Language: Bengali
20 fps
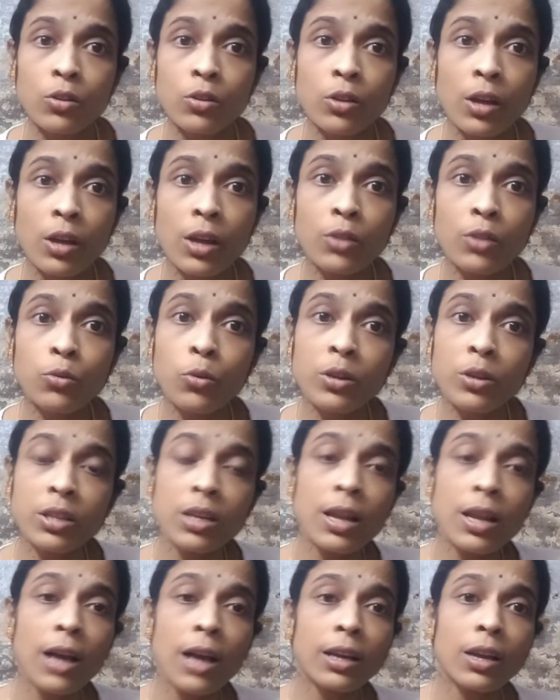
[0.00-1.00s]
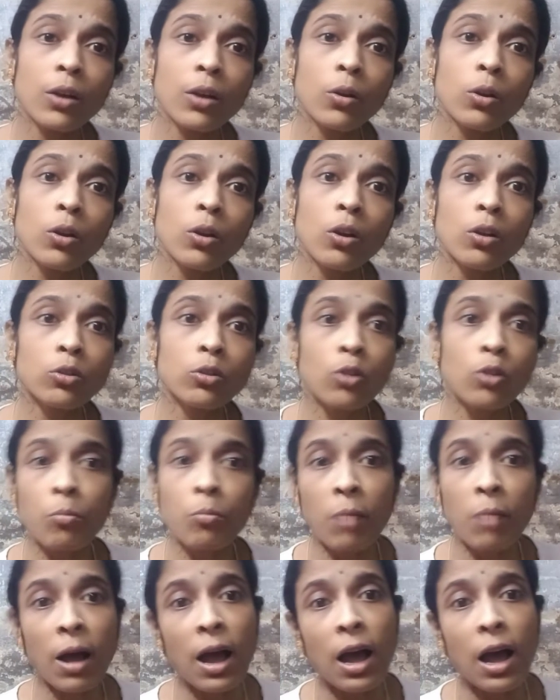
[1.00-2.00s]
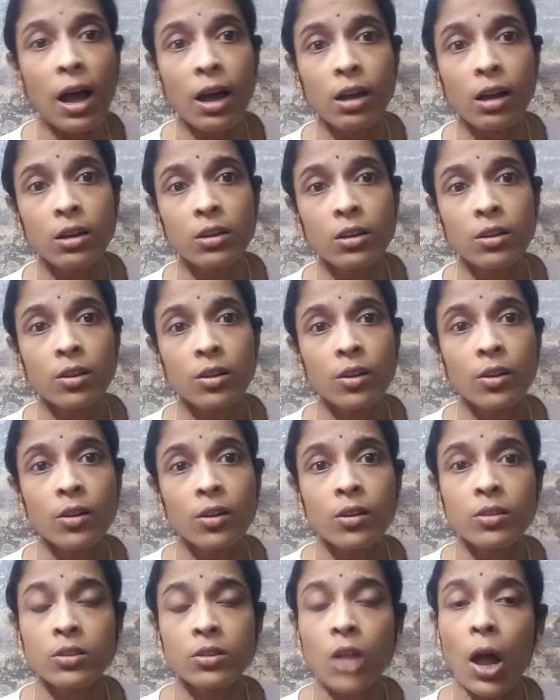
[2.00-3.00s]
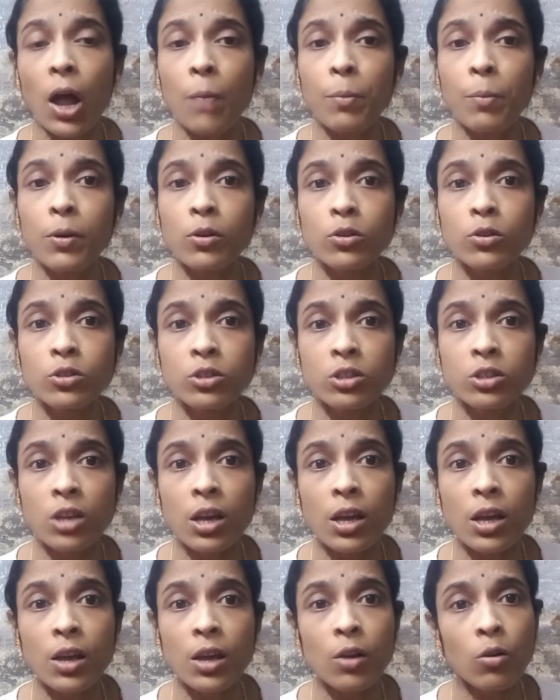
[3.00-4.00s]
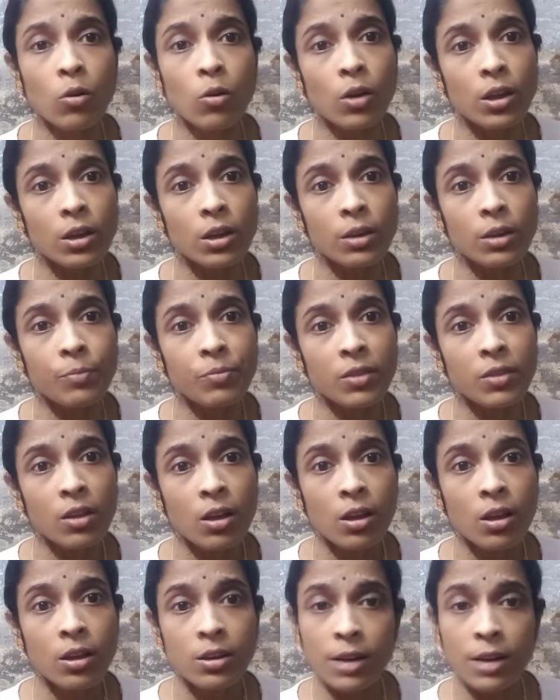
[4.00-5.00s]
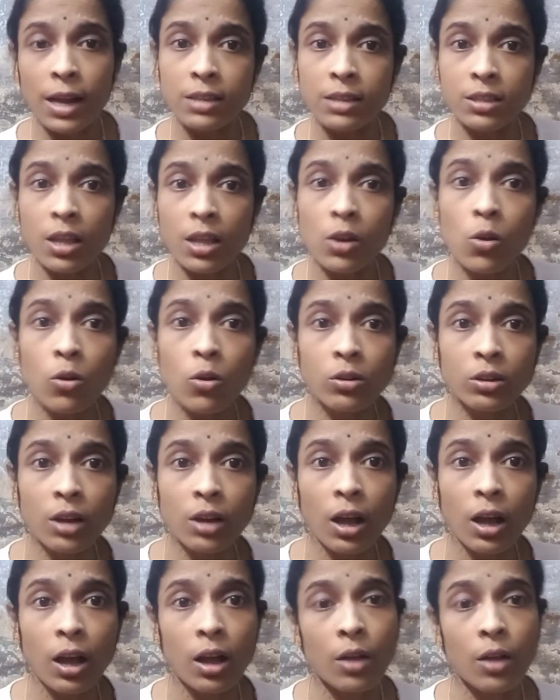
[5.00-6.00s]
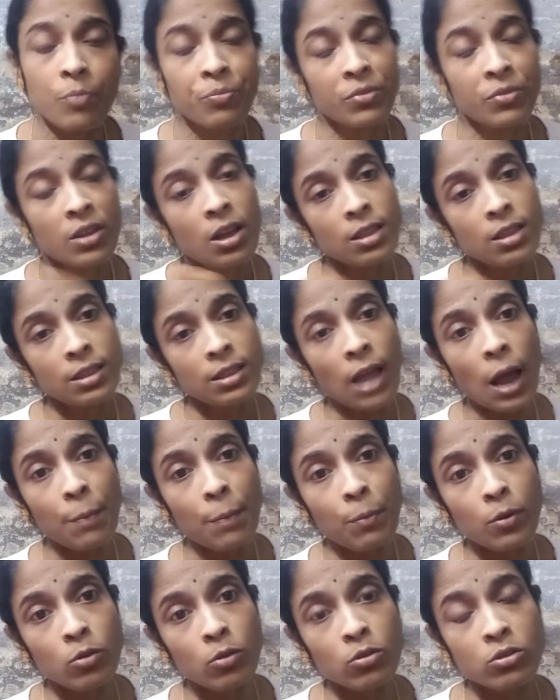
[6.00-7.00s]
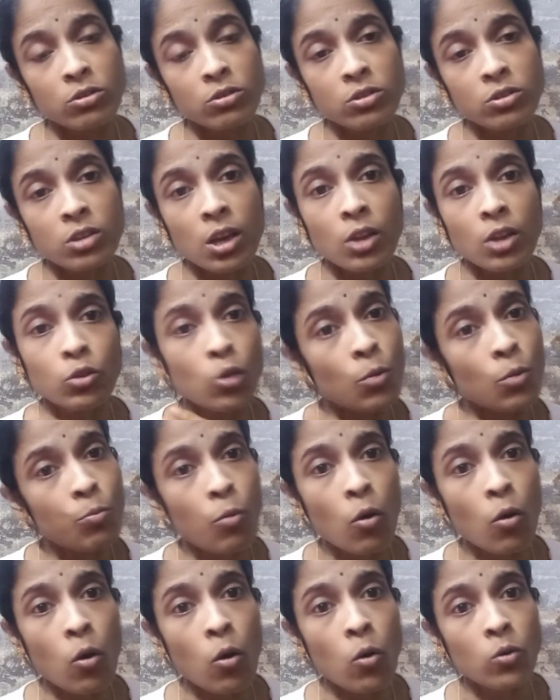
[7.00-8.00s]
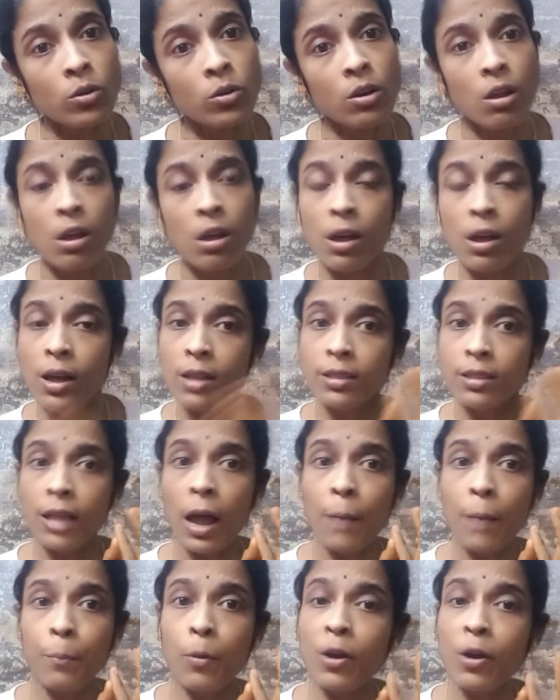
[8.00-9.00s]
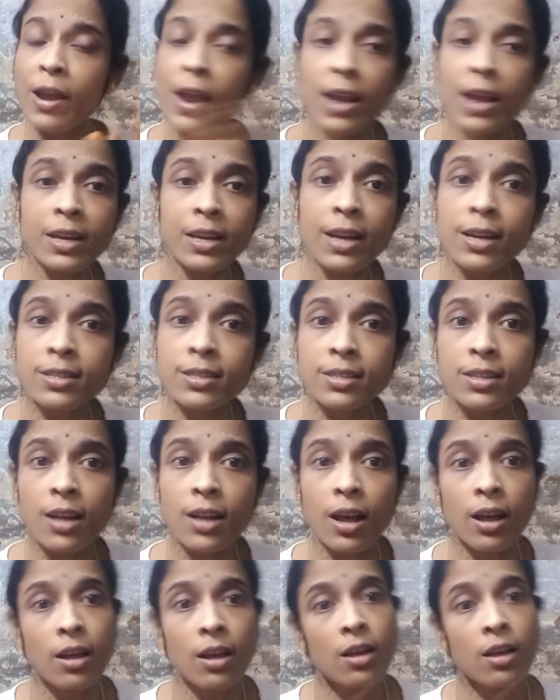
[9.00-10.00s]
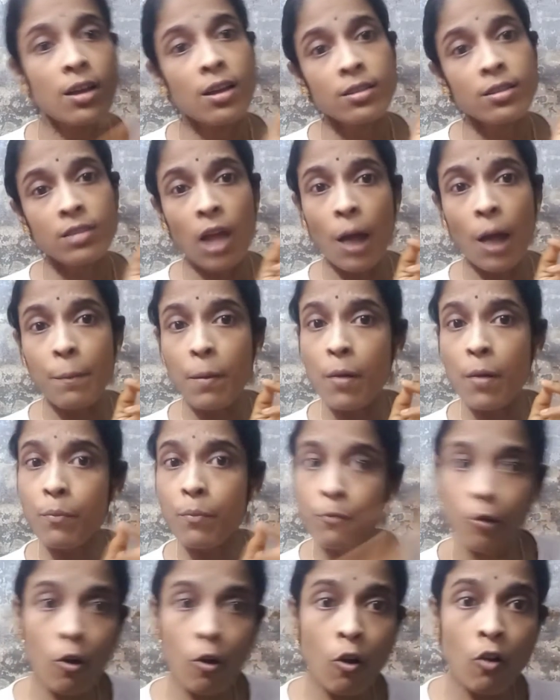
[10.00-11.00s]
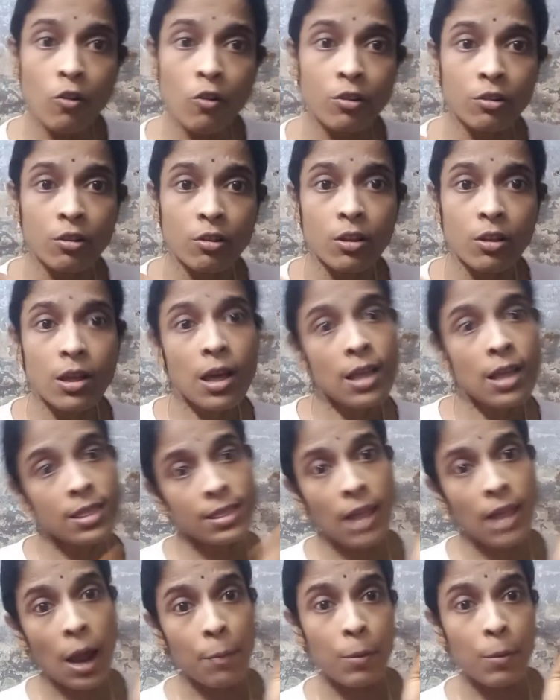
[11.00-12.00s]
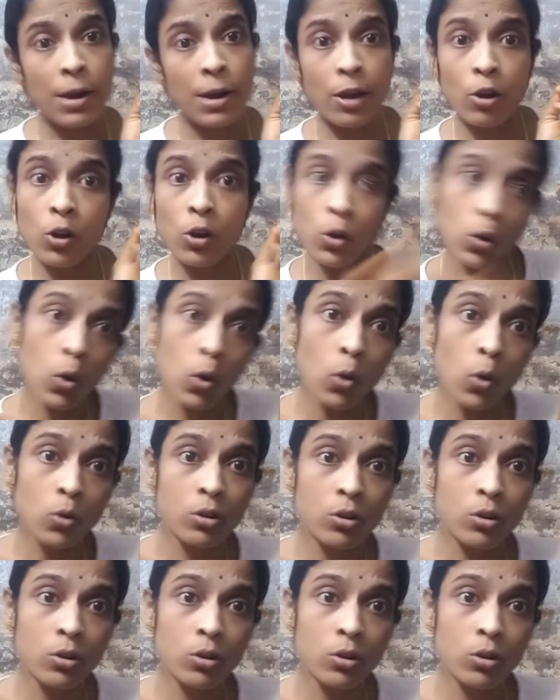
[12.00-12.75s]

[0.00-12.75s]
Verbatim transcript: এই দুই দিন আগে হলো তোর মা তারপর হচ্ছে ওই রাস্তার লোকটা তারপর হচ্ছে তোর বোন তারপর হেটার্সরা তারপর ফোন তারপর এখন লোন